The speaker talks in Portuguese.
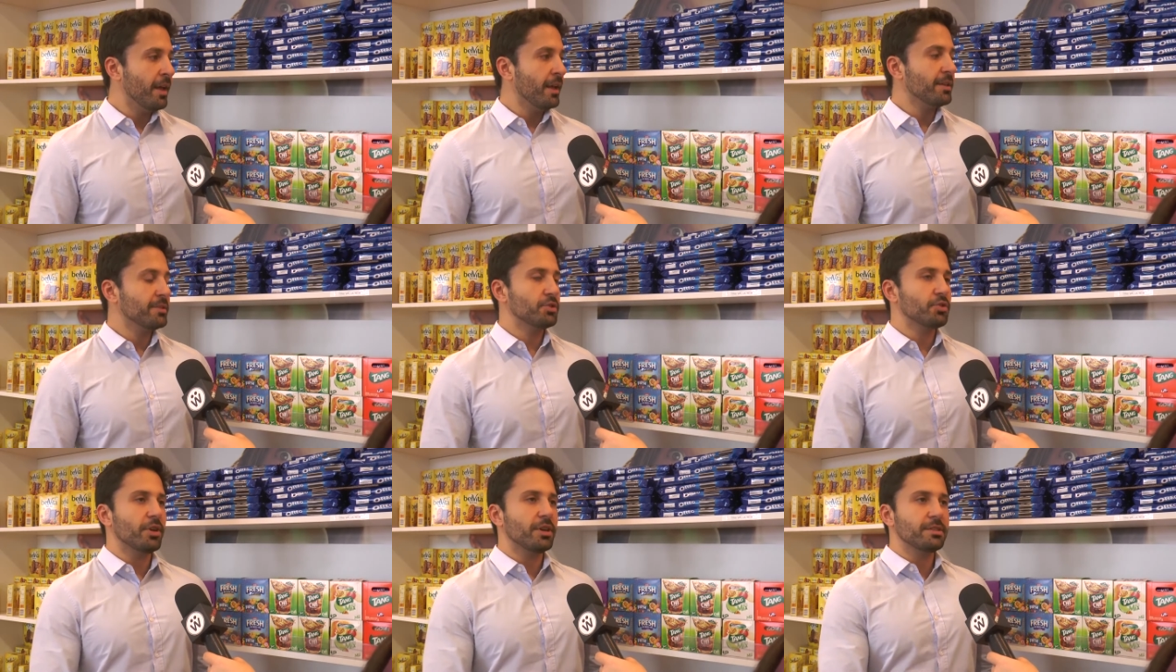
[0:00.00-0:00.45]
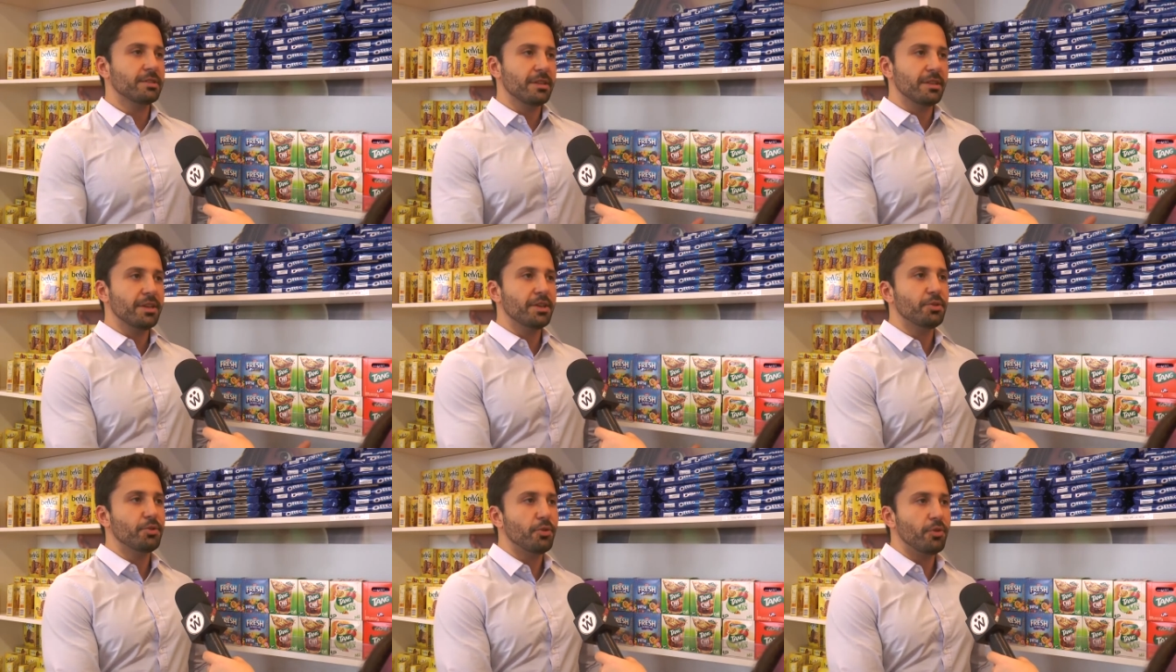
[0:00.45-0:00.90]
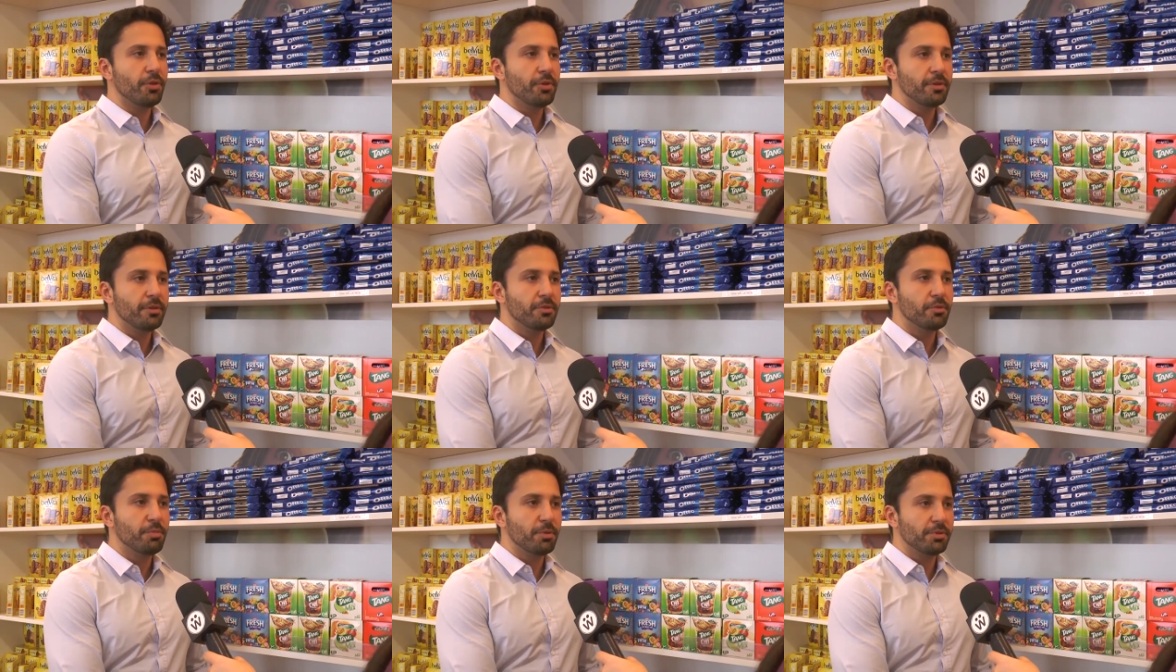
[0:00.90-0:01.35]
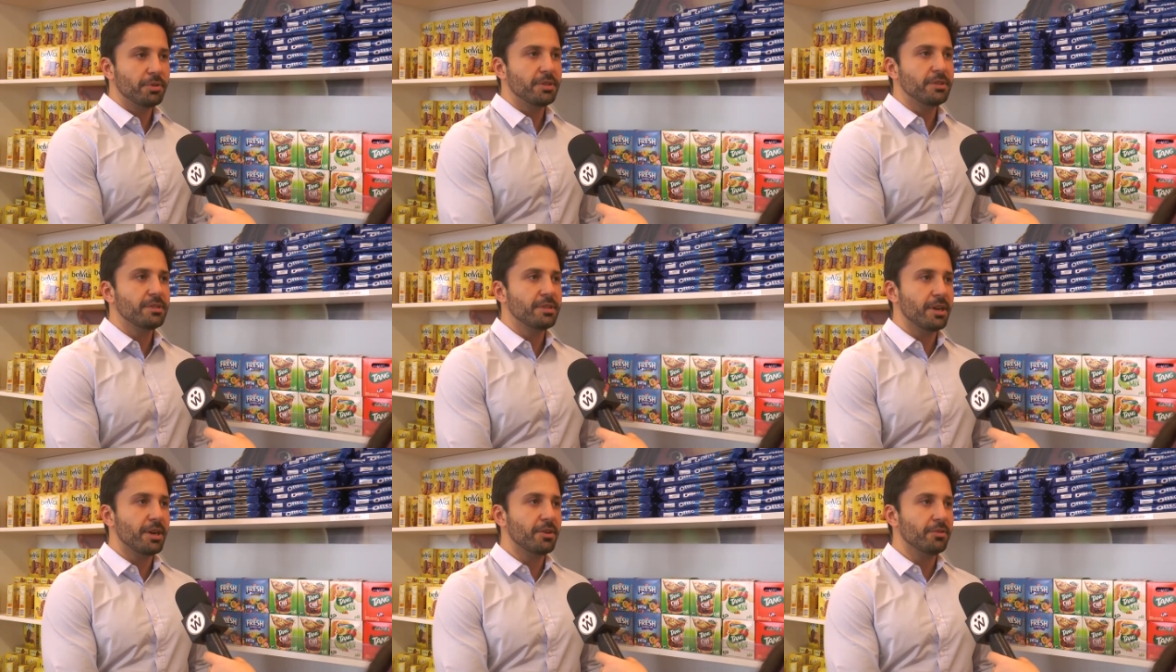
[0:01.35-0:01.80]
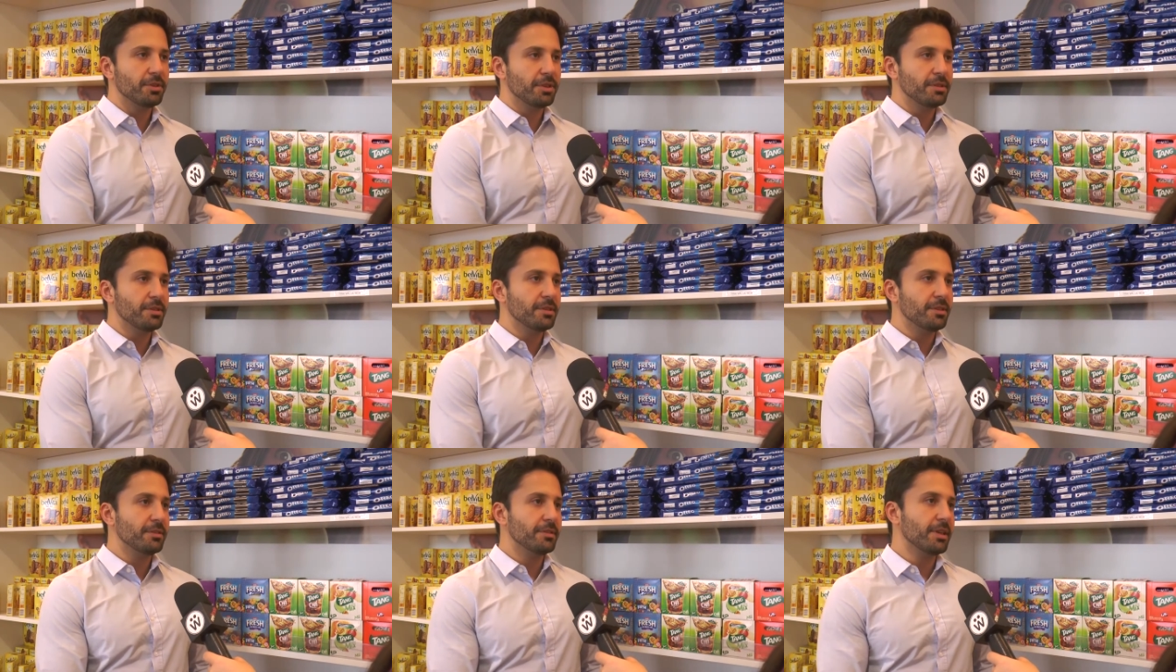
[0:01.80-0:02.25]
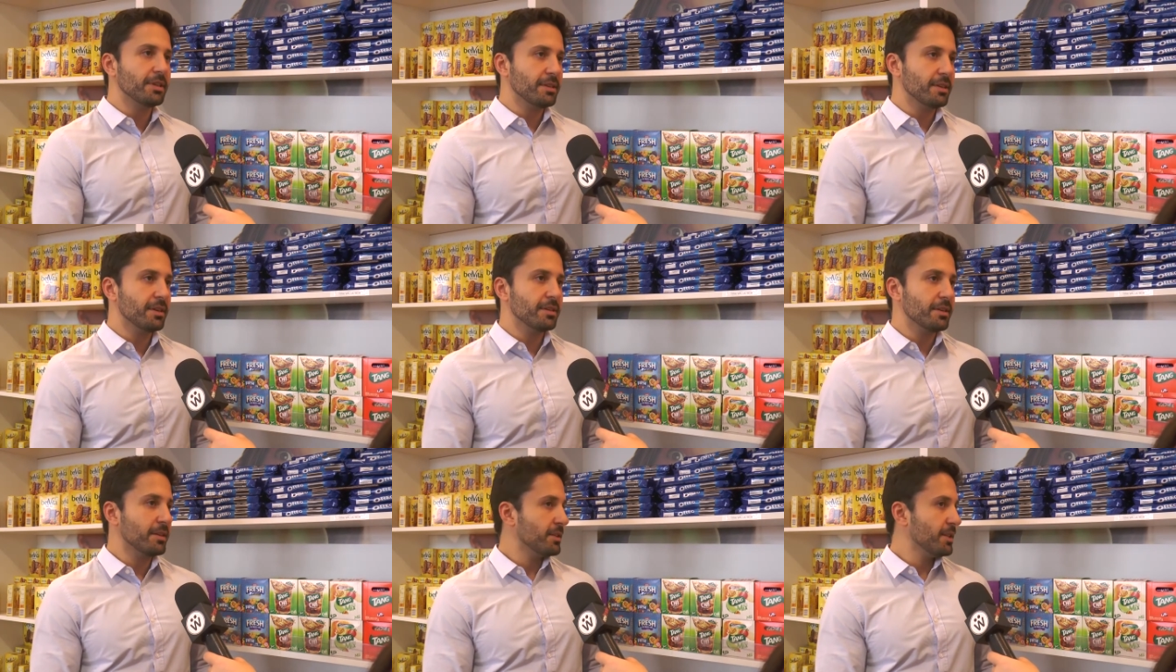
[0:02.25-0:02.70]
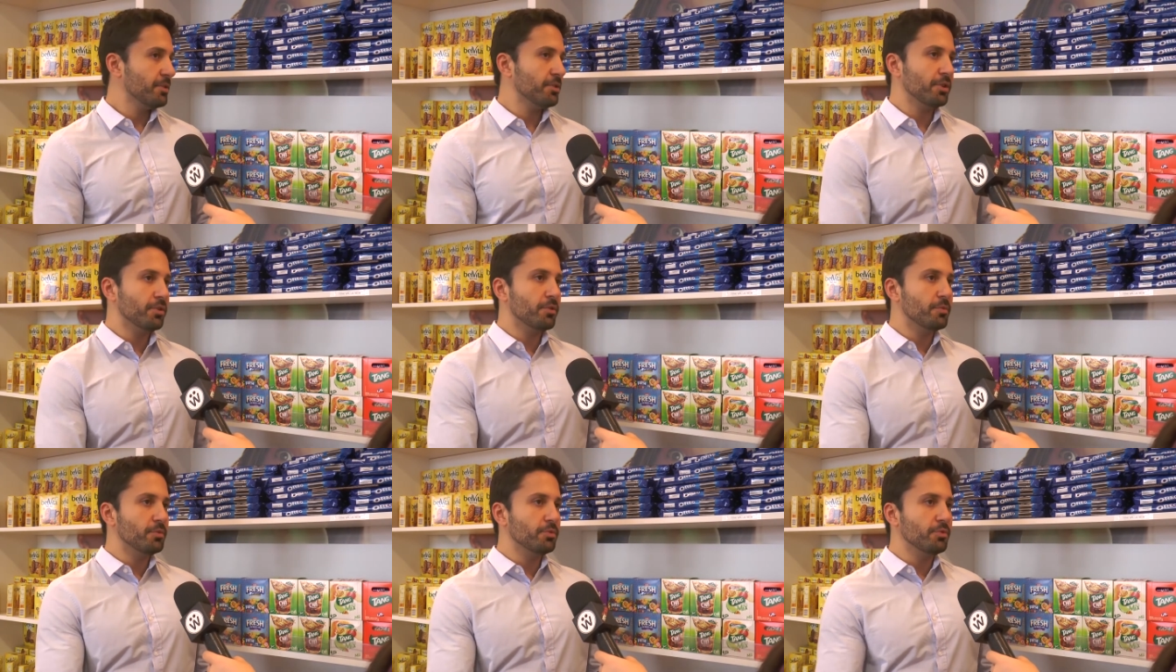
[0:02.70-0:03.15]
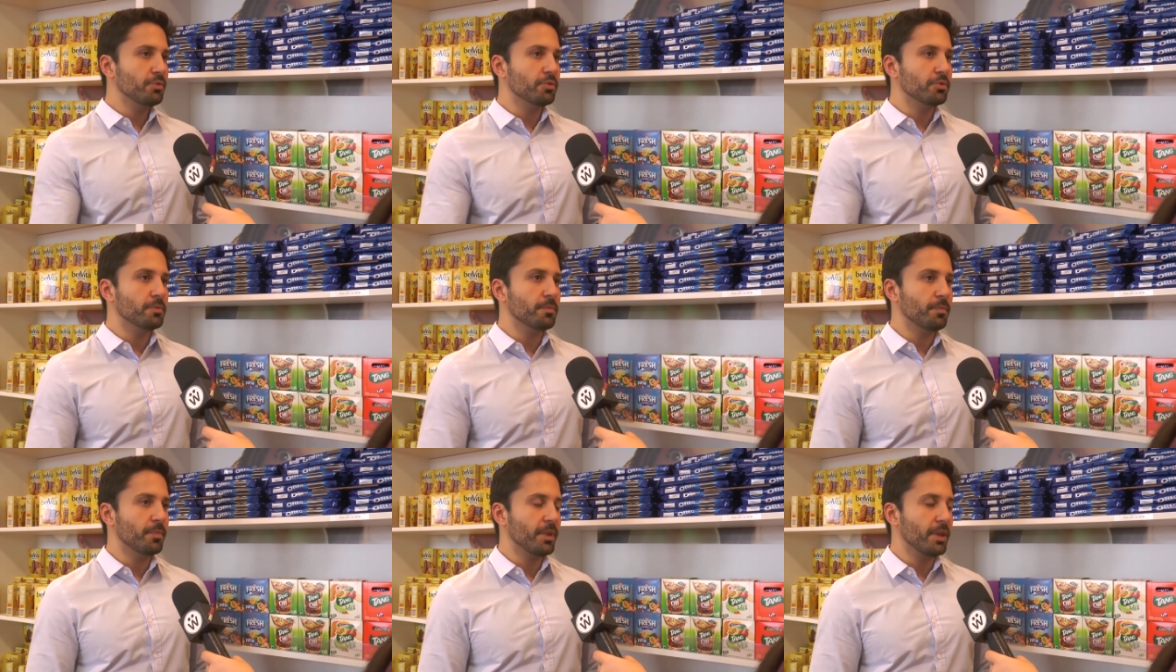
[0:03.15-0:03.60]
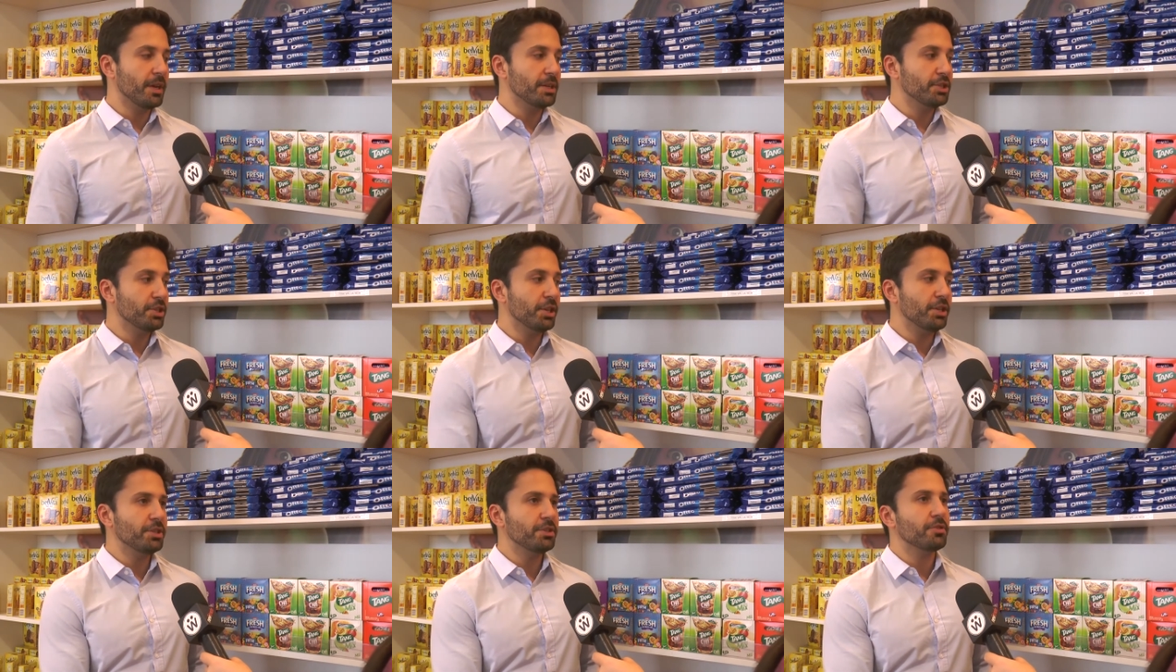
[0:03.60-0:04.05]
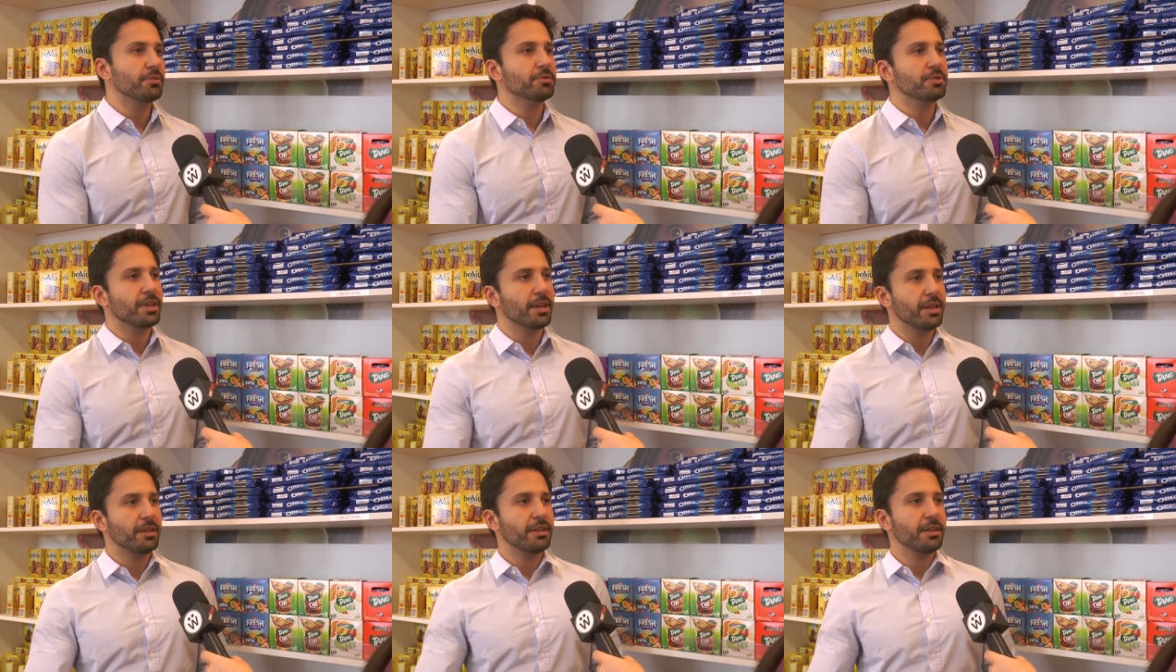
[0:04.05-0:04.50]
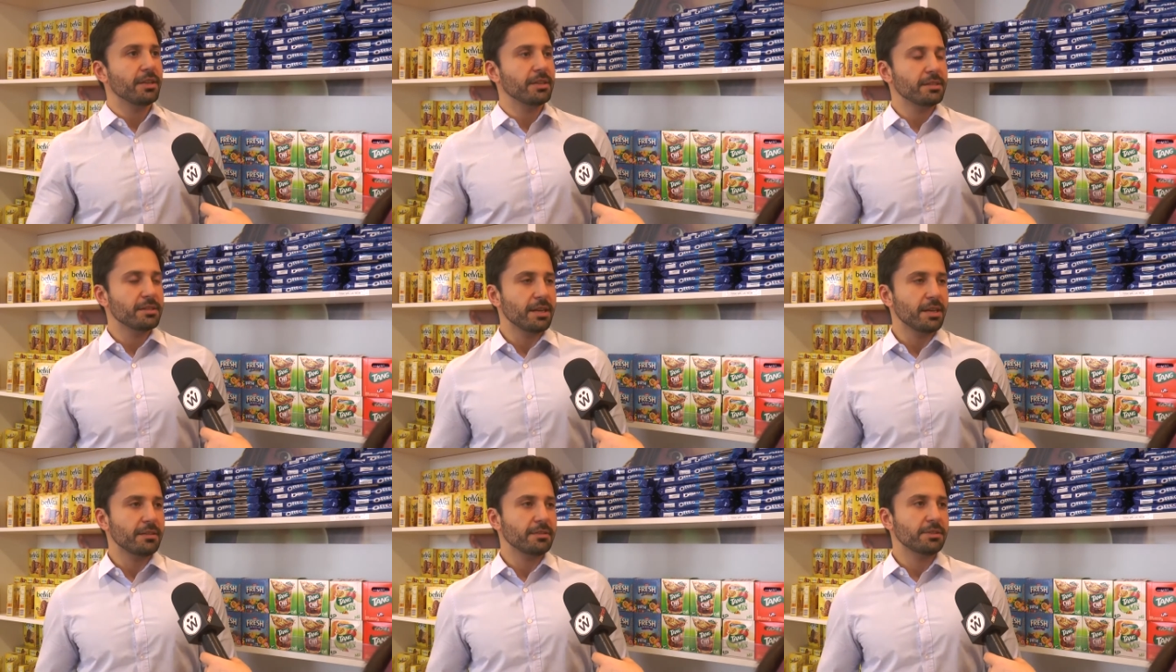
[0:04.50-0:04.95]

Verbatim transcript: só acelerou o potencial desse, dessa categoria como um todo. A gente consegue endereçar